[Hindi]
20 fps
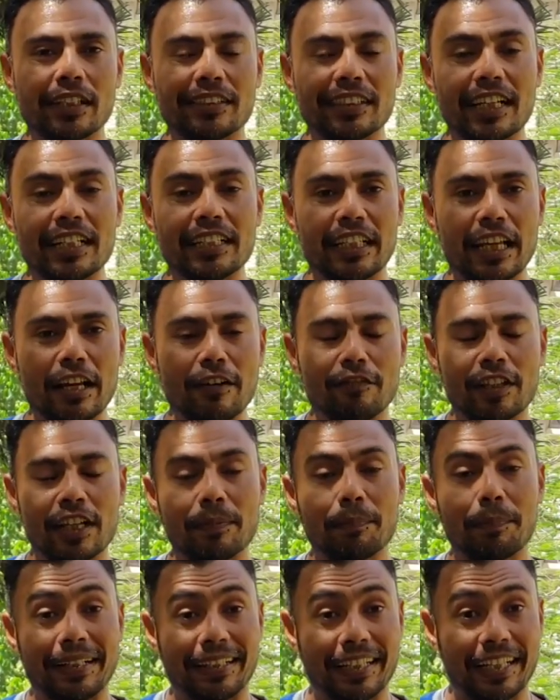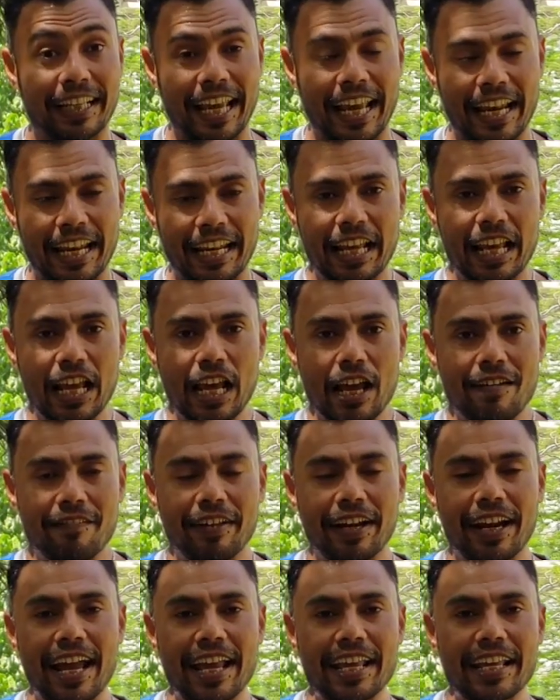के साथ देवदत्त पादिकेल
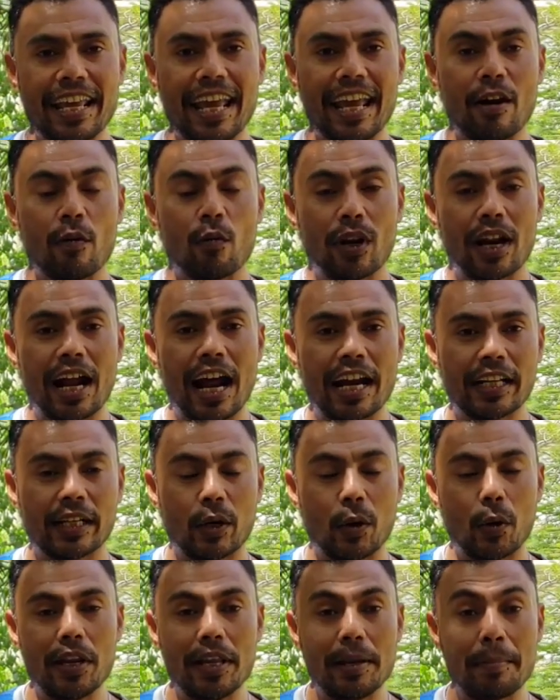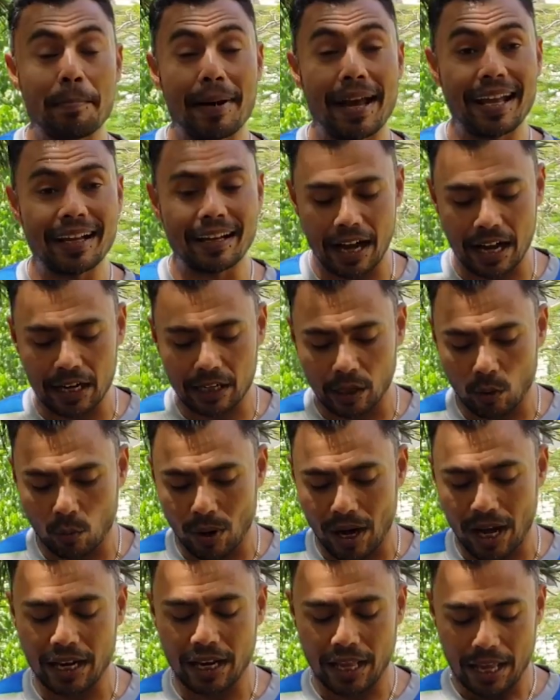फिर आएंगे विराट कोहली मयंक
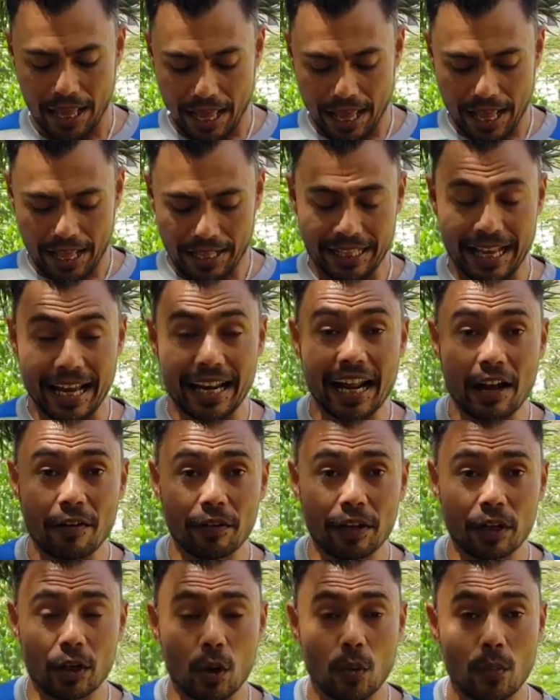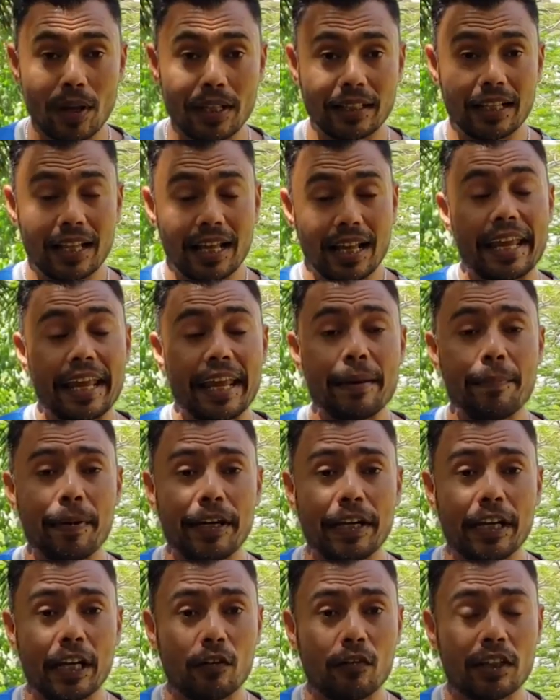अग्रवाल देन आई विल गो विथ ए बी
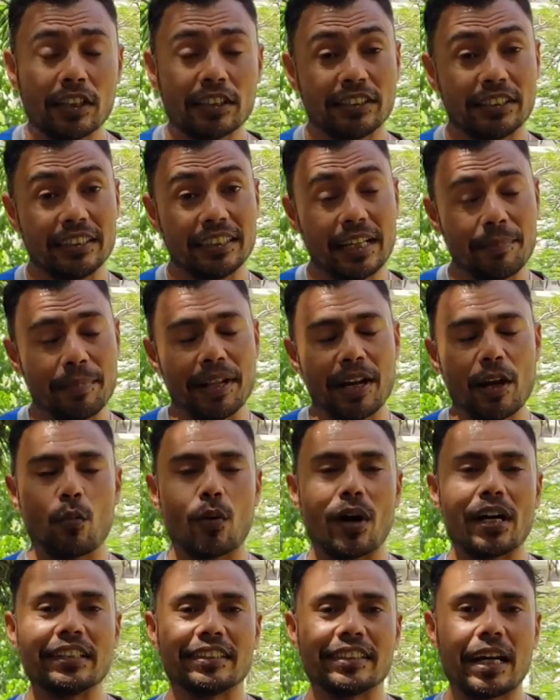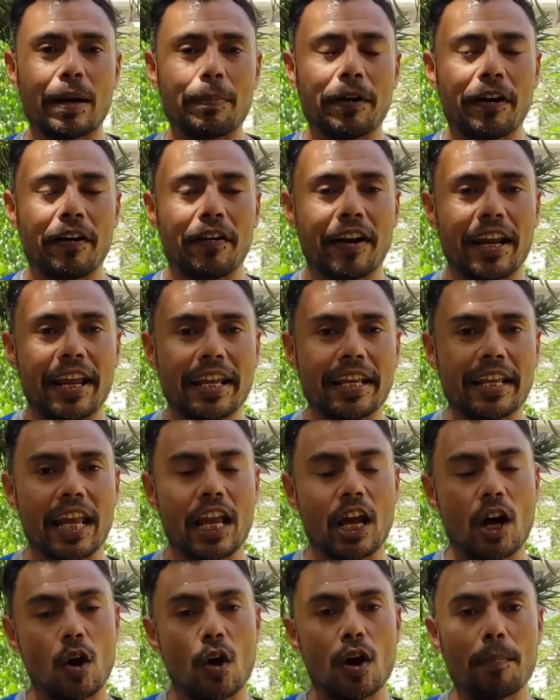डिलीवर्स ये मेरे वाइस कैप्टन रहेंगे
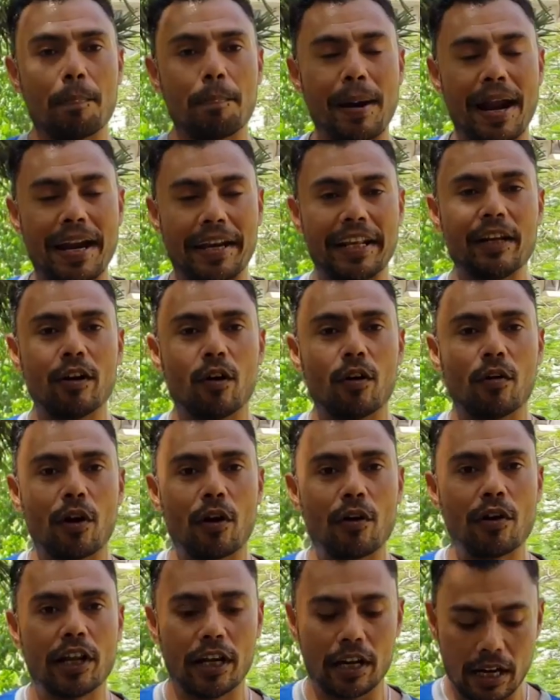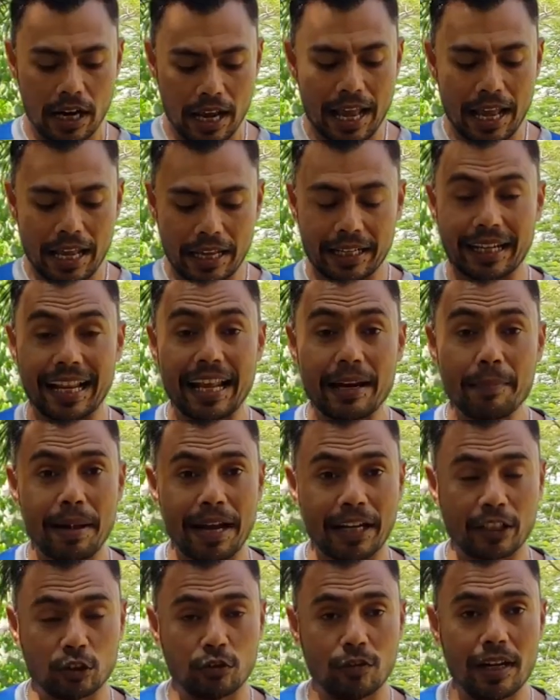और बैटिंग ऑलराउंडर ग्लैन
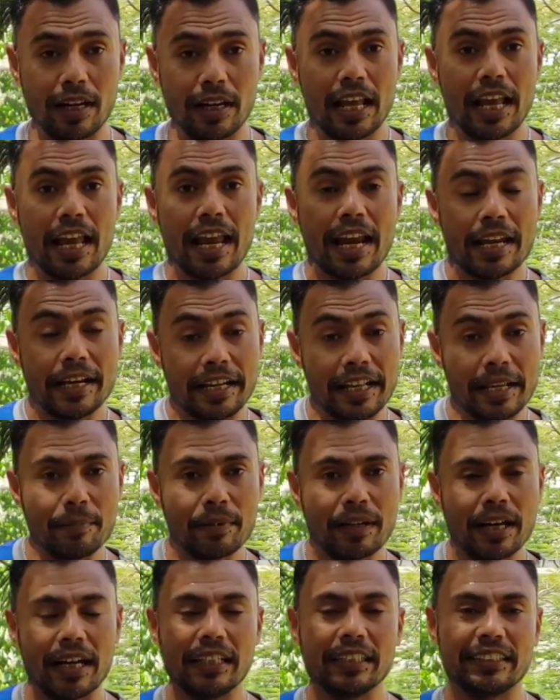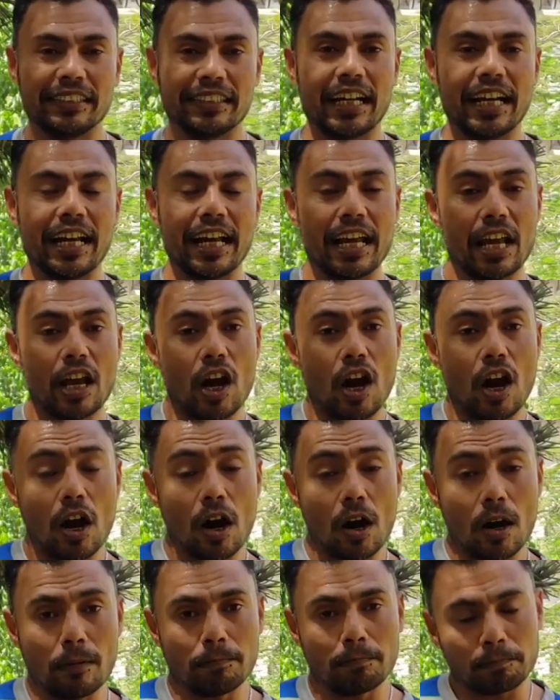मैक्सवेल टीम का हिस्सा है
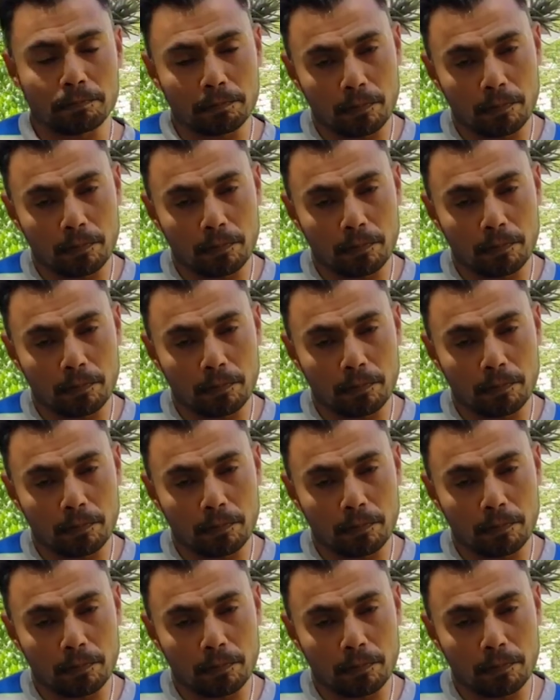और